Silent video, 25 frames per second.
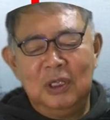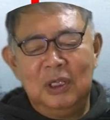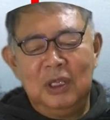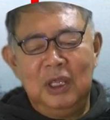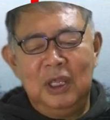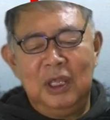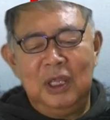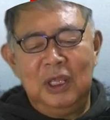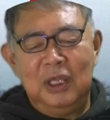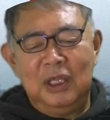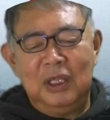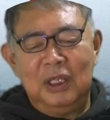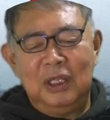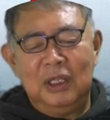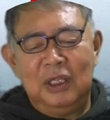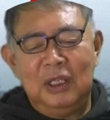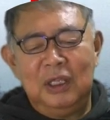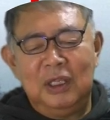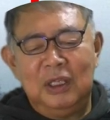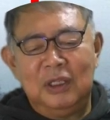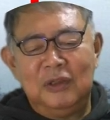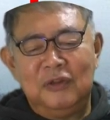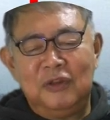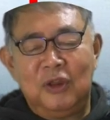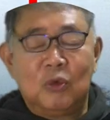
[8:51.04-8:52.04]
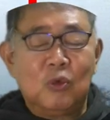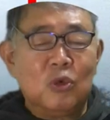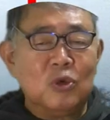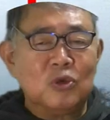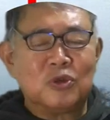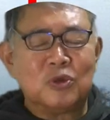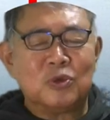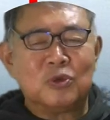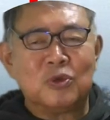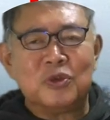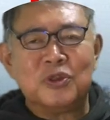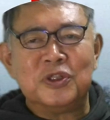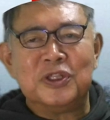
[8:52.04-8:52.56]
えー、絶好
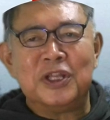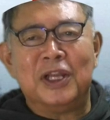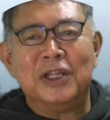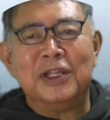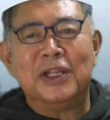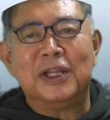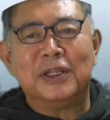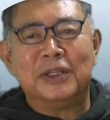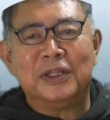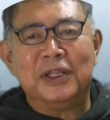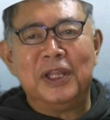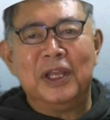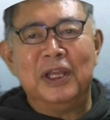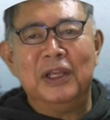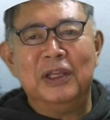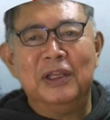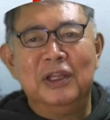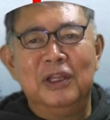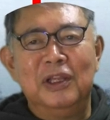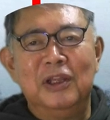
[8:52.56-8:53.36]
調の時代だって、